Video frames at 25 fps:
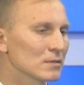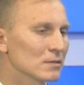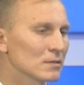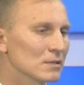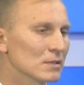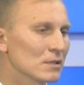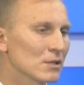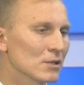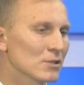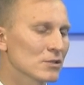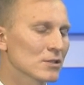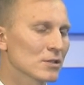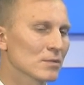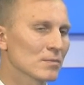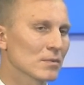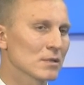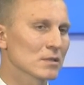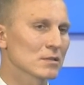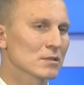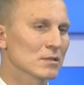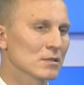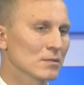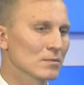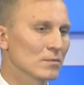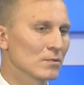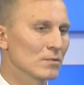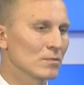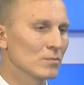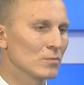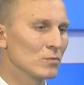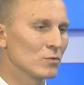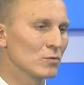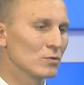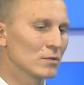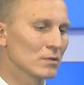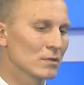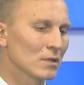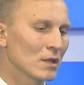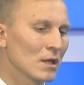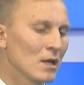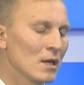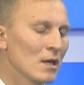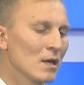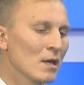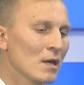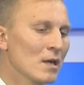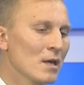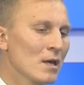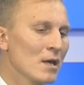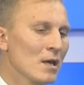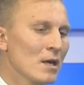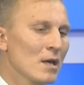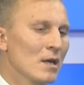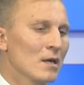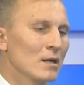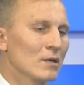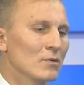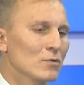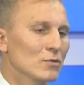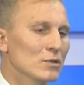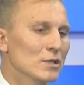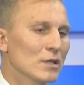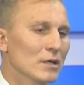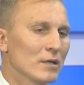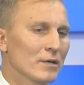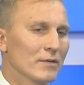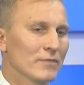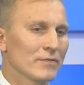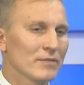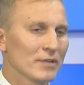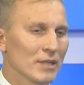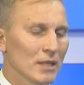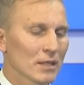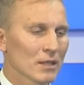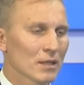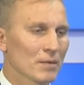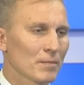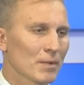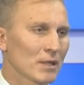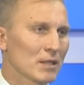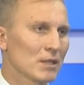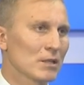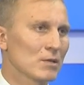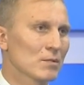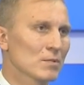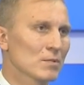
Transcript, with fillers: снежная масса будет уже в ненормативном